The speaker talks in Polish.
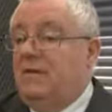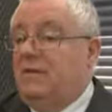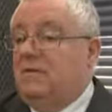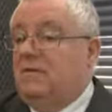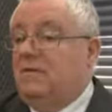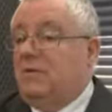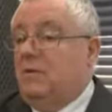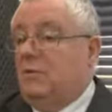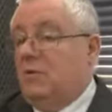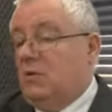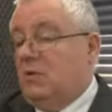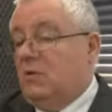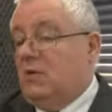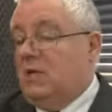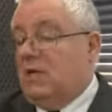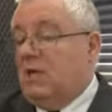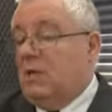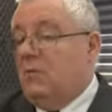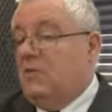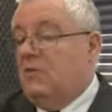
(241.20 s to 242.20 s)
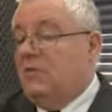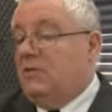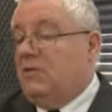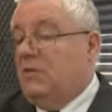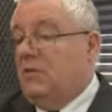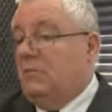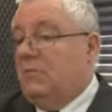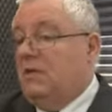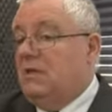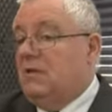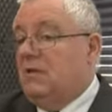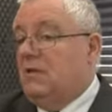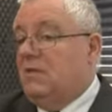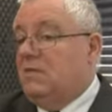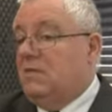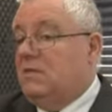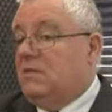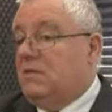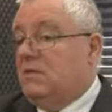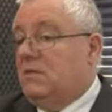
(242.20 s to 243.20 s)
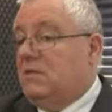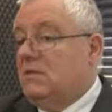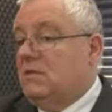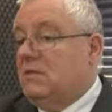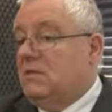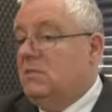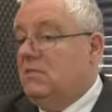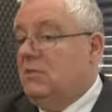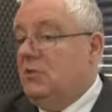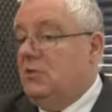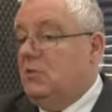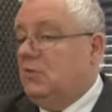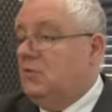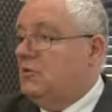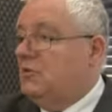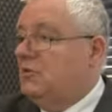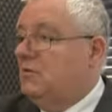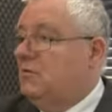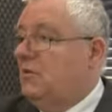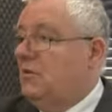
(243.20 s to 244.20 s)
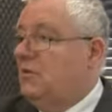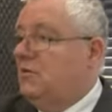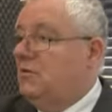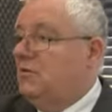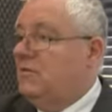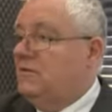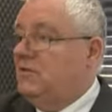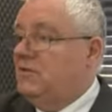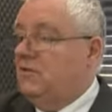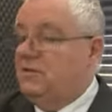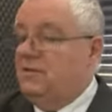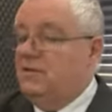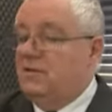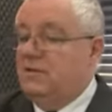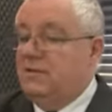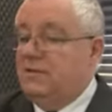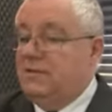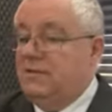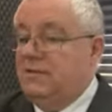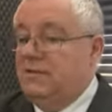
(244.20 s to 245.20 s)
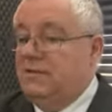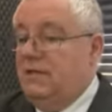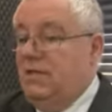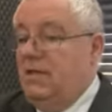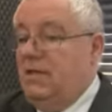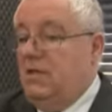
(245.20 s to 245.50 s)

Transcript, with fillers: W tym roku, tak jak powiedziałem, będą, więc to jest minimum 3 miliony 200 tysięcy,